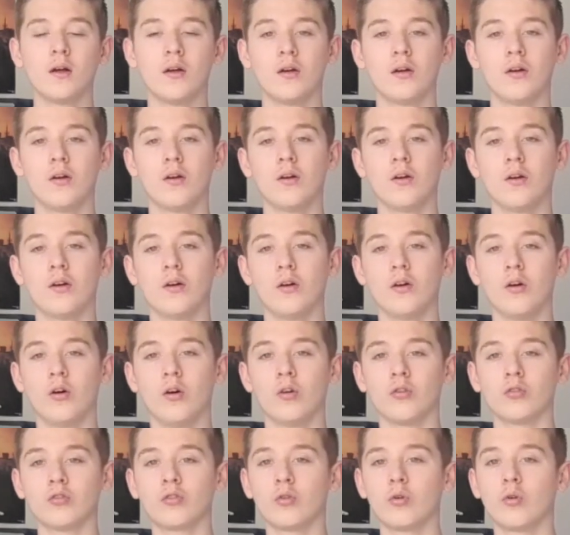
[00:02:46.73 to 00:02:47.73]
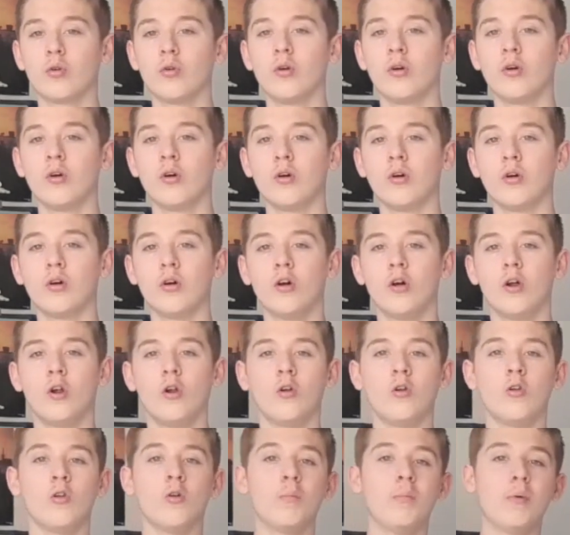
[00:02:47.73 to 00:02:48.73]
entre
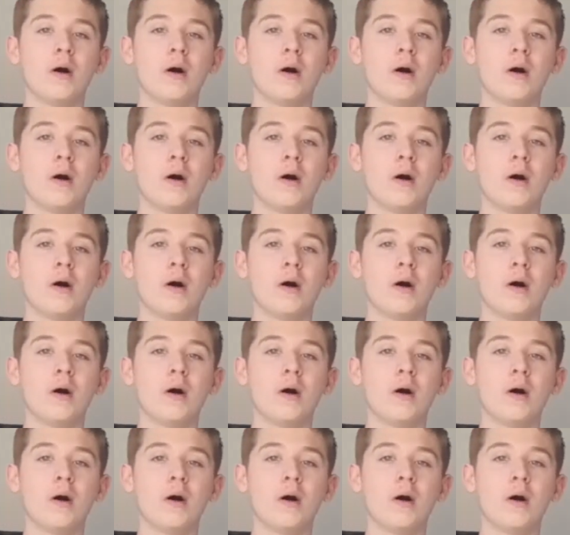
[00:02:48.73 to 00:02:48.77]
le